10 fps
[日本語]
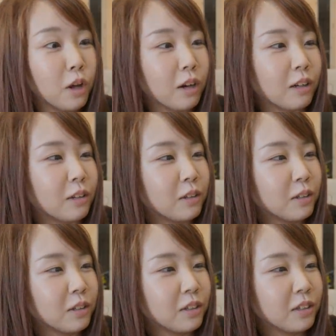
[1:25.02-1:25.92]
いなんか
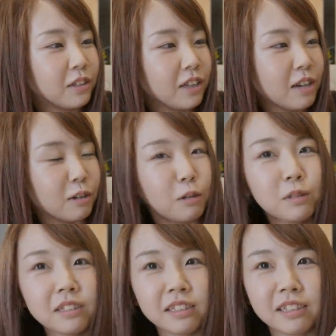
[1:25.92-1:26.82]
え
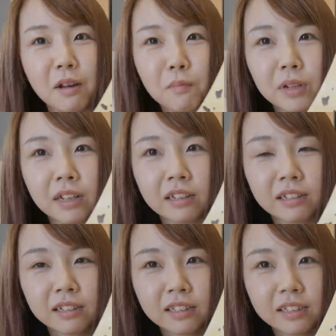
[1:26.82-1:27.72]
富士山みたい
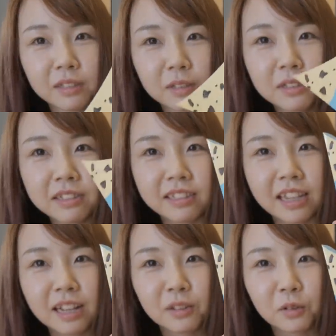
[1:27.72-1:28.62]
な富士
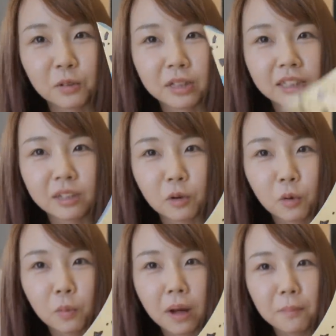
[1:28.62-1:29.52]
山の
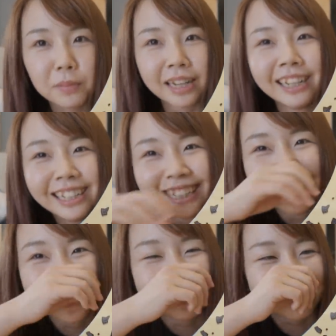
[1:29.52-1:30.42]
横版みたいな
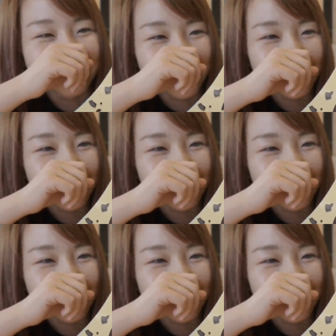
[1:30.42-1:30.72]
感じじゃな